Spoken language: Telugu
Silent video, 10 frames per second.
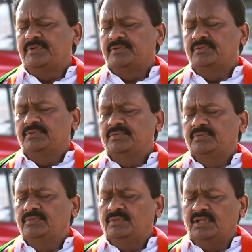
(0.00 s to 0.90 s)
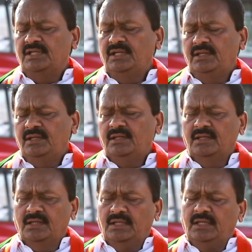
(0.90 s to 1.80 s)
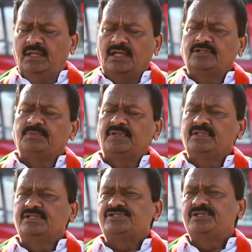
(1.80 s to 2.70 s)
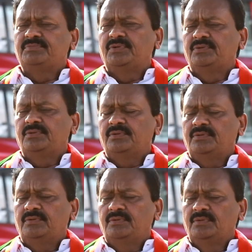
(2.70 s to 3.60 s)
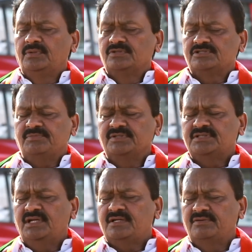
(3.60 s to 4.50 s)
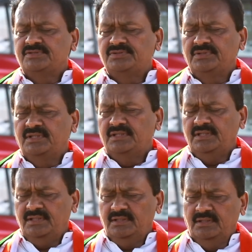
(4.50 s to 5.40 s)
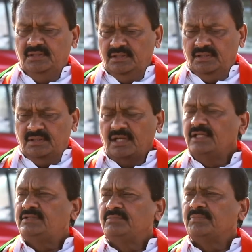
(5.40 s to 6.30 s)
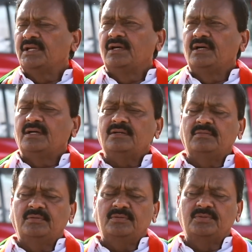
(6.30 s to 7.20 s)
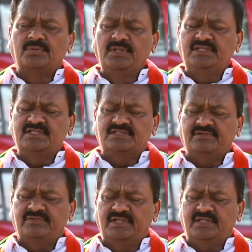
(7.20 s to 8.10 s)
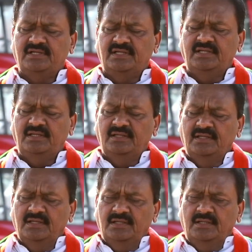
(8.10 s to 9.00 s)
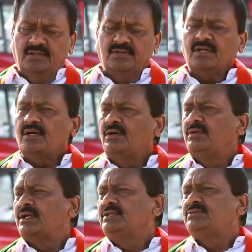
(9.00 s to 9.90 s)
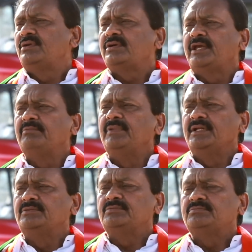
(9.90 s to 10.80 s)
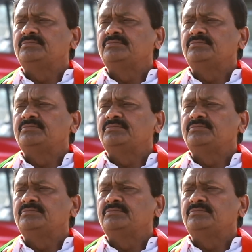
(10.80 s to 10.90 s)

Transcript: చెప్పరు కానీ ఈ రైతు బంధు ఈ స్కీమ్లో సమస్య ఎక్కడ వచ్చిందంటే రైతు మన కూలీ చేసేవాడికి కానీ లేకుంటే హౌల్ రైతులకు ఏం లేదు